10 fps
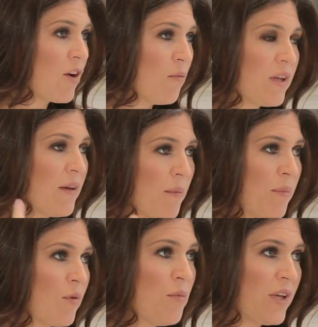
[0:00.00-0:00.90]
Como que é,
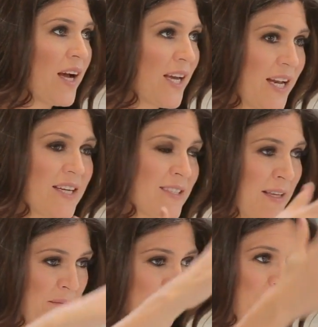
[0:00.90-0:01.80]
como que é a
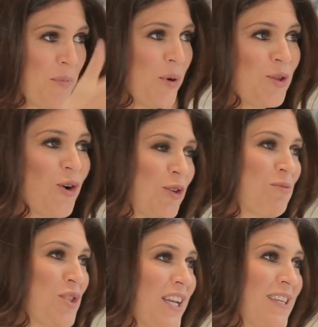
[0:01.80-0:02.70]
criança, o
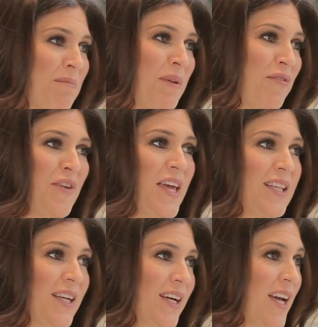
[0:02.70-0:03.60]
protótipo de criança
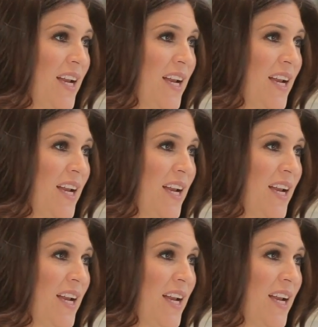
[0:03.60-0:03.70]
perfeita?